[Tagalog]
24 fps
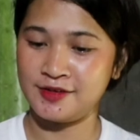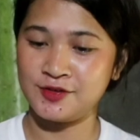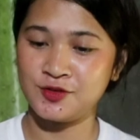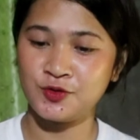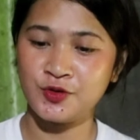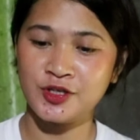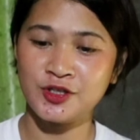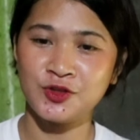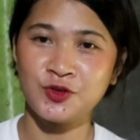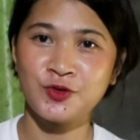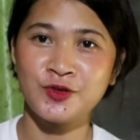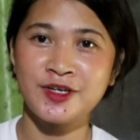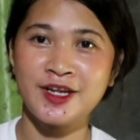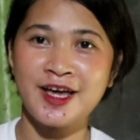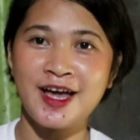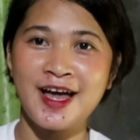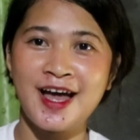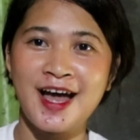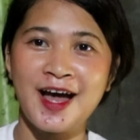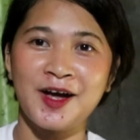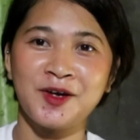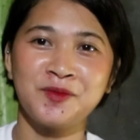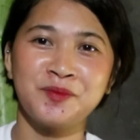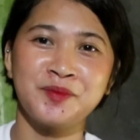So, ito
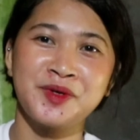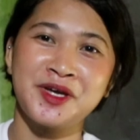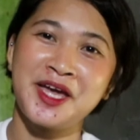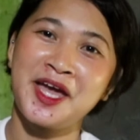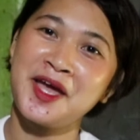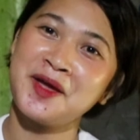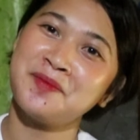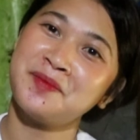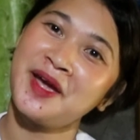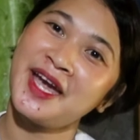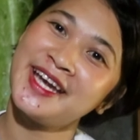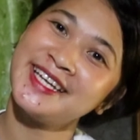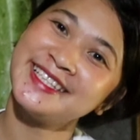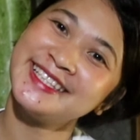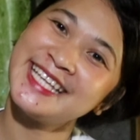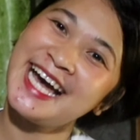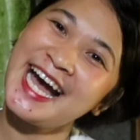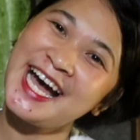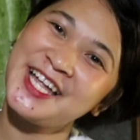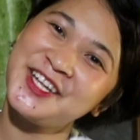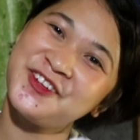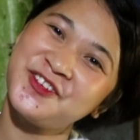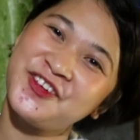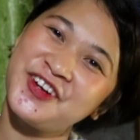na ang Baymate
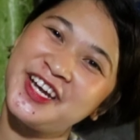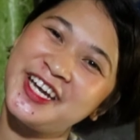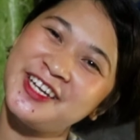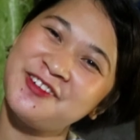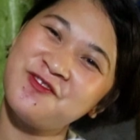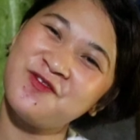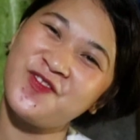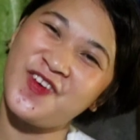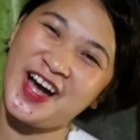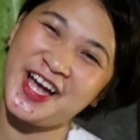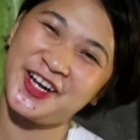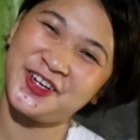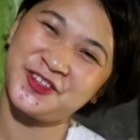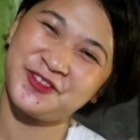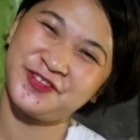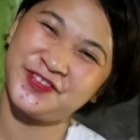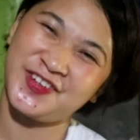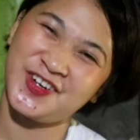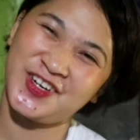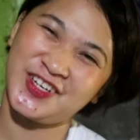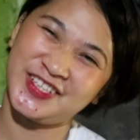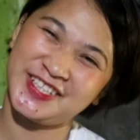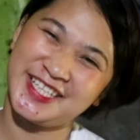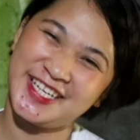800
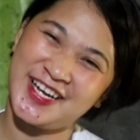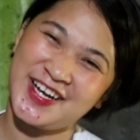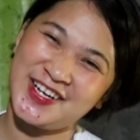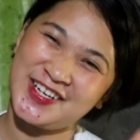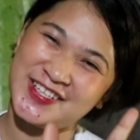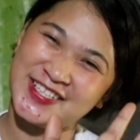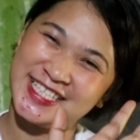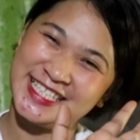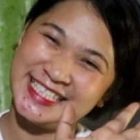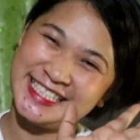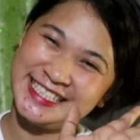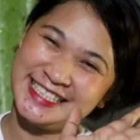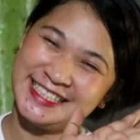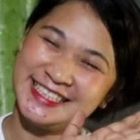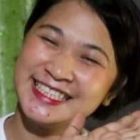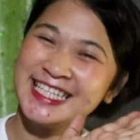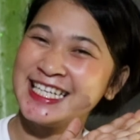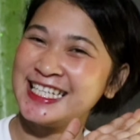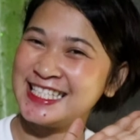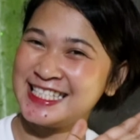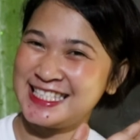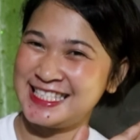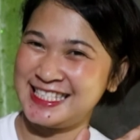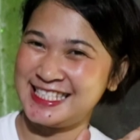microphone kay
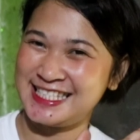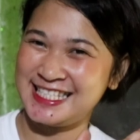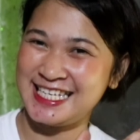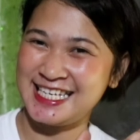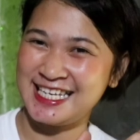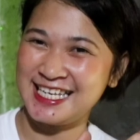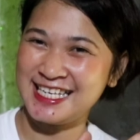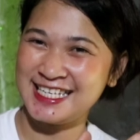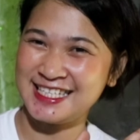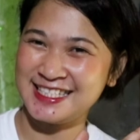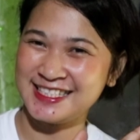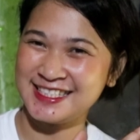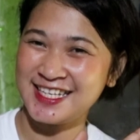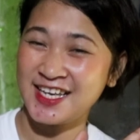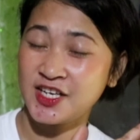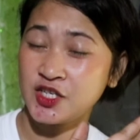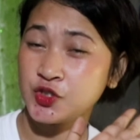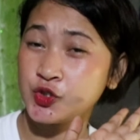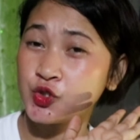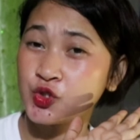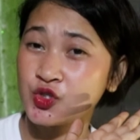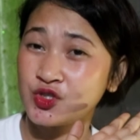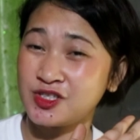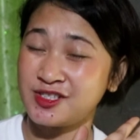
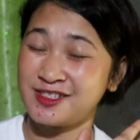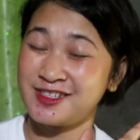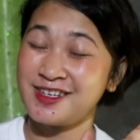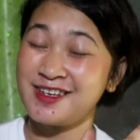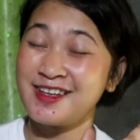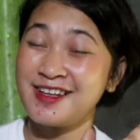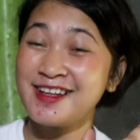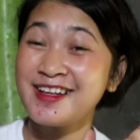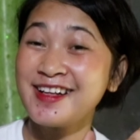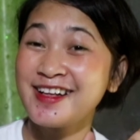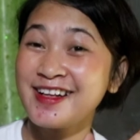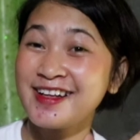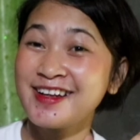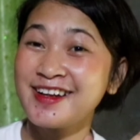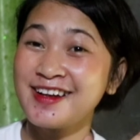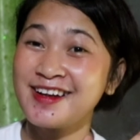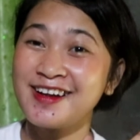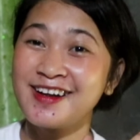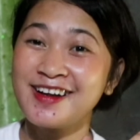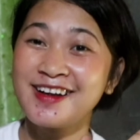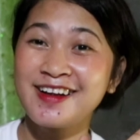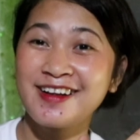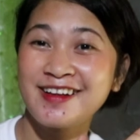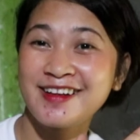Dentsa.
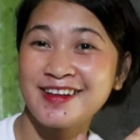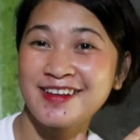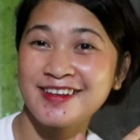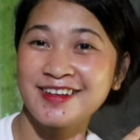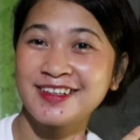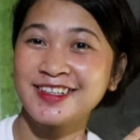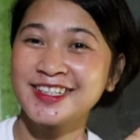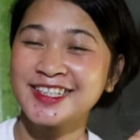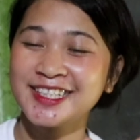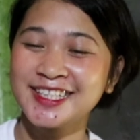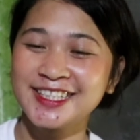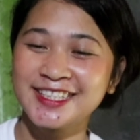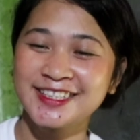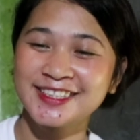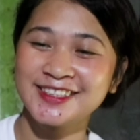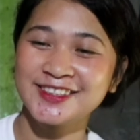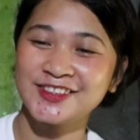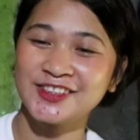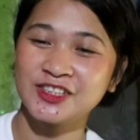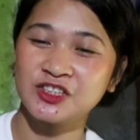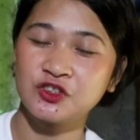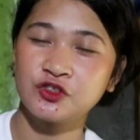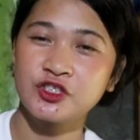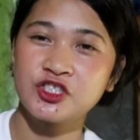
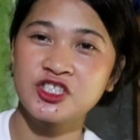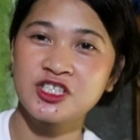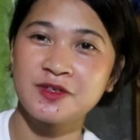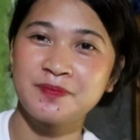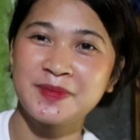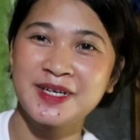So, ito na siya